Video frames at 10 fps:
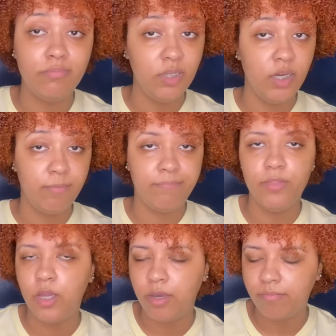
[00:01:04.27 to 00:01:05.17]
não,
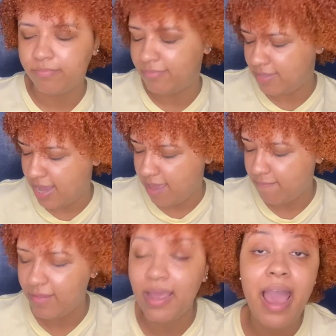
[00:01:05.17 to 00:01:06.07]
não,
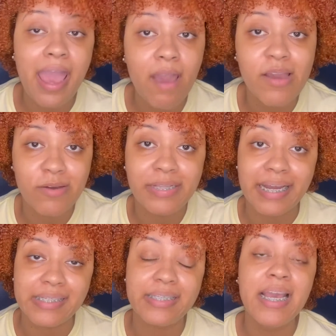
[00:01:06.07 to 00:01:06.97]
né? E aí o que
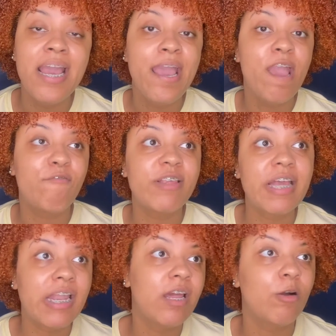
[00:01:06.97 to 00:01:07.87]
acontece? Eu fiz
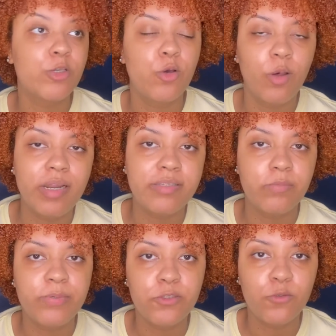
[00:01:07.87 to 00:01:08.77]
aquele negócio de
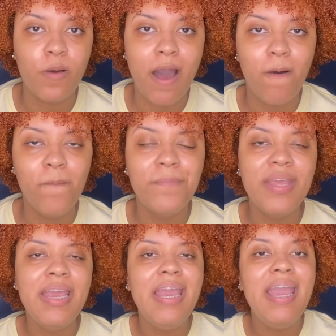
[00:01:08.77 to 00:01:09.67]
coloração pessoal
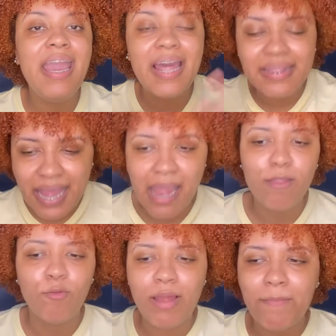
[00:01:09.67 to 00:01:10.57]
e
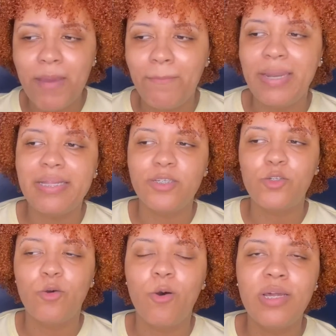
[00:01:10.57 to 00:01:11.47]
dentro da minha paleta
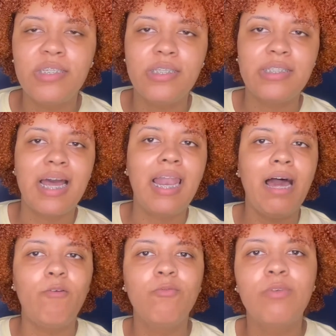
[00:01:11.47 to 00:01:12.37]
de cores está
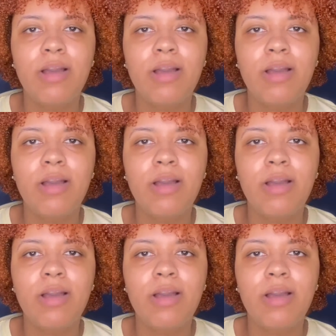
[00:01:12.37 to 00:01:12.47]
lá um